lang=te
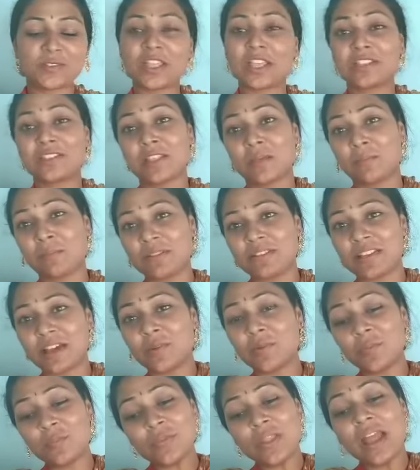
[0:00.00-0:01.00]
తె
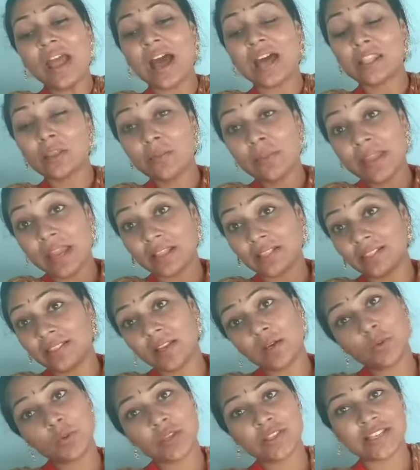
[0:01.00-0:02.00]
తెప్పించాను అది మీ
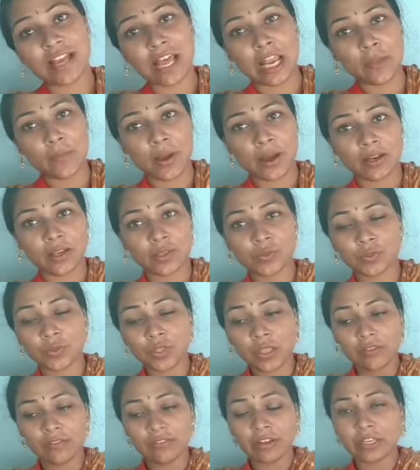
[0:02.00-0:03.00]
అందరికి కూడా చాలా బాగా
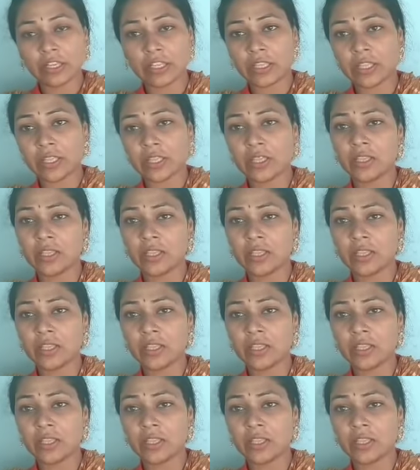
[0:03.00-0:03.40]
నస్తుంది వీటి